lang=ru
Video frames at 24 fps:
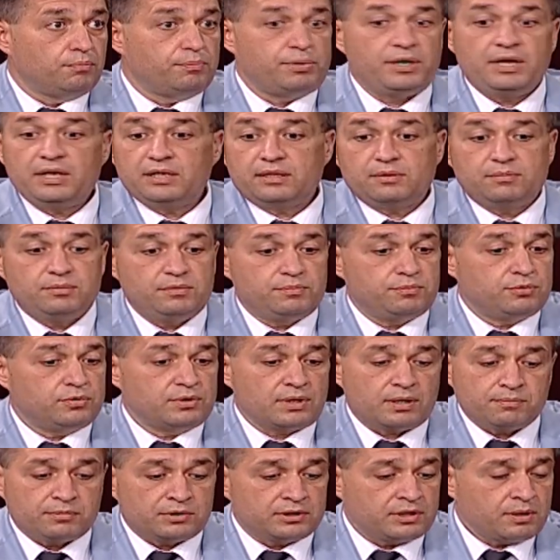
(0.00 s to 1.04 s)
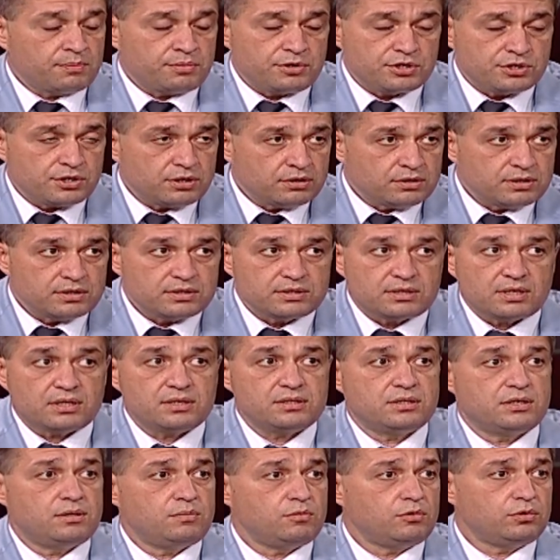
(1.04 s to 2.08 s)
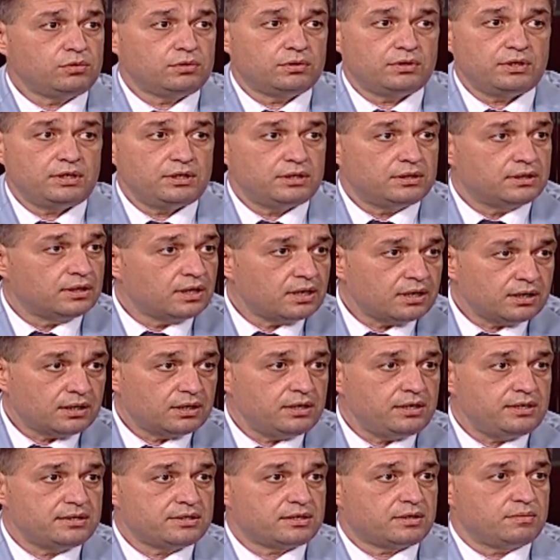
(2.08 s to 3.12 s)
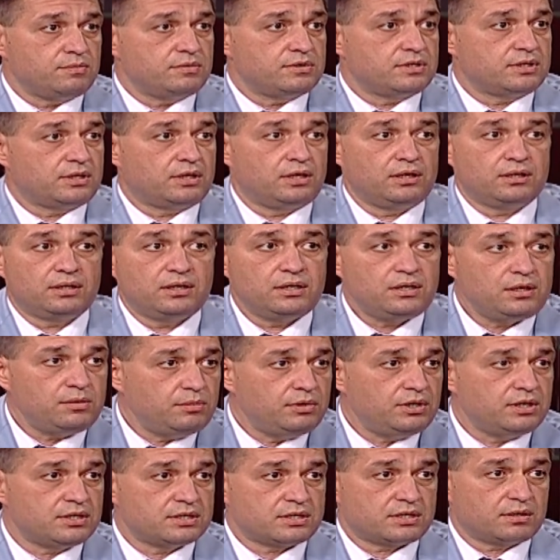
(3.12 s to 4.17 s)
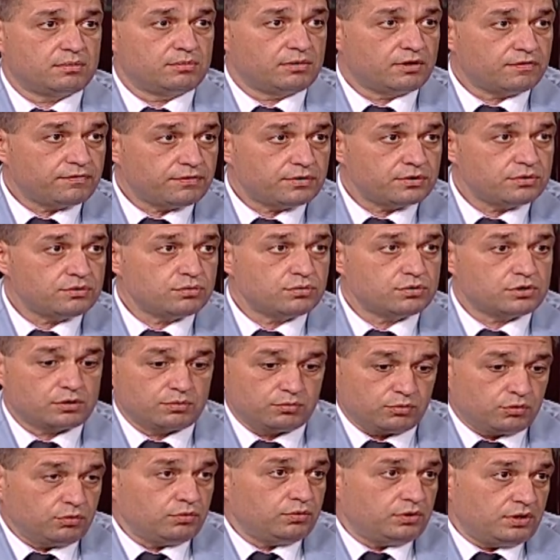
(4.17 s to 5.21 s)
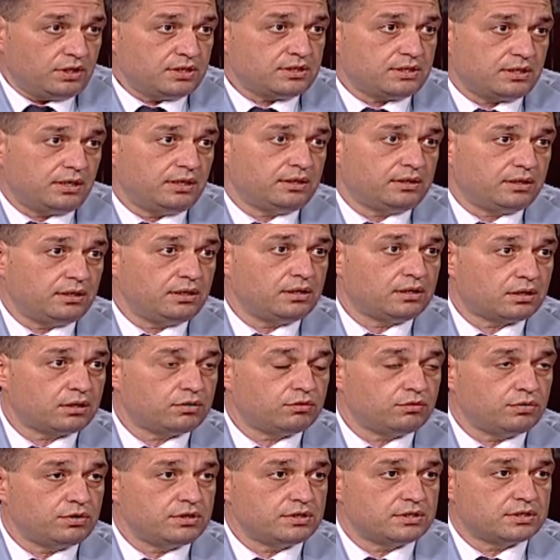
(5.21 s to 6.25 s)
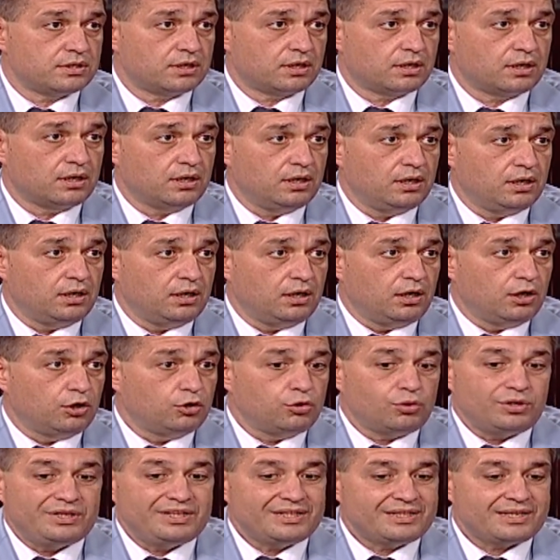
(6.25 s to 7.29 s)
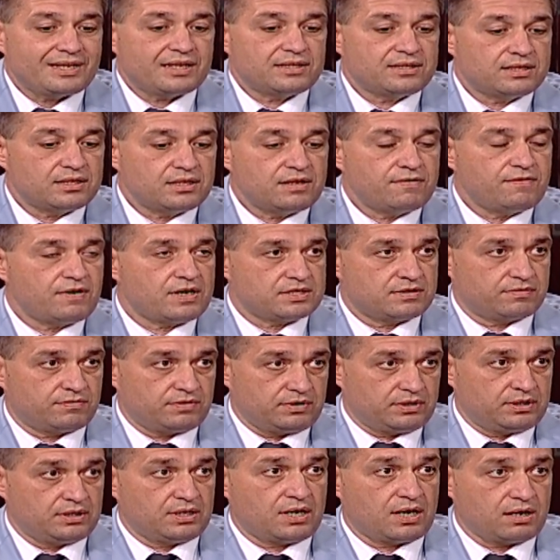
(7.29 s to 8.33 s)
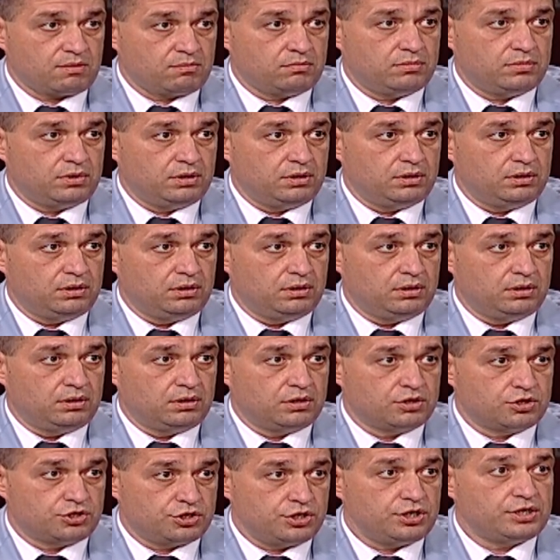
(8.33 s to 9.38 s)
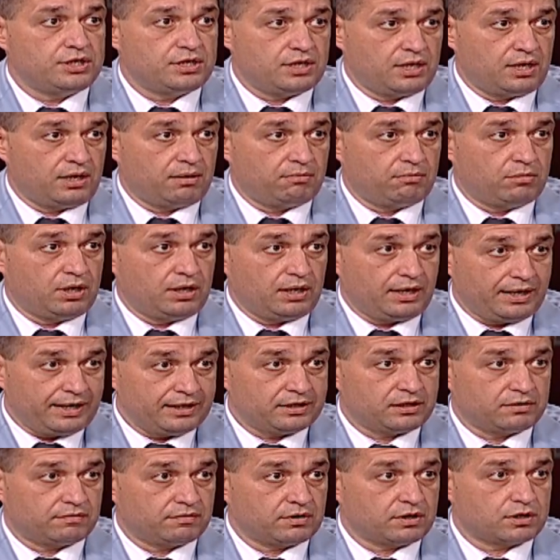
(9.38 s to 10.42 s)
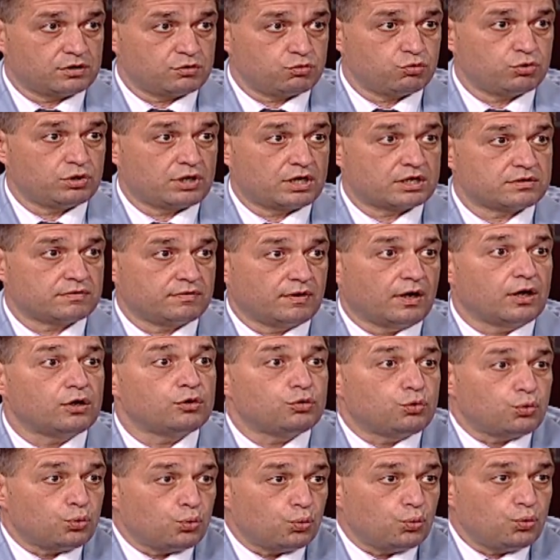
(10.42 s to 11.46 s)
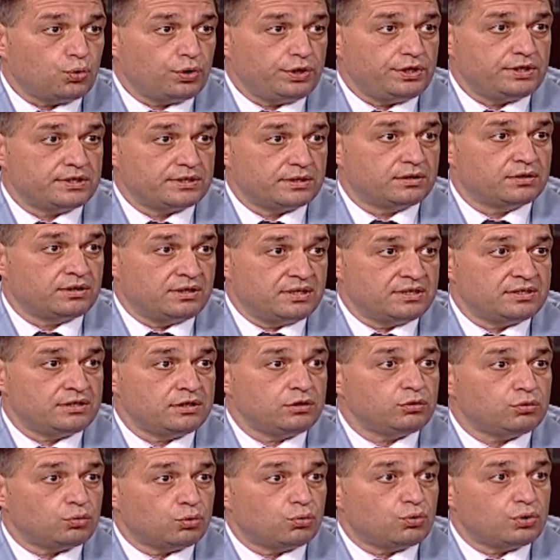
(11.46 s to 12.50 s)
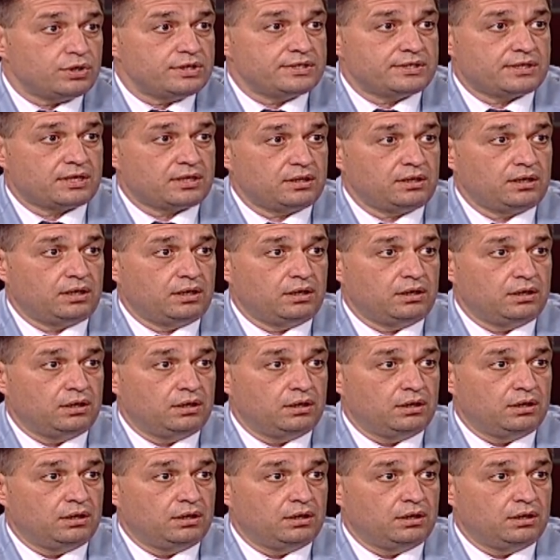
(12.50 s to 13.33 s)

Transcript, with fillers: При этом нам, к нам приезжают иностранцы, они могут говорить на английском языке, на немецком, на французском, ну, если это их родной язык. Но не надо навязывать нам, жителям этого государства, другой э, язык другой страны.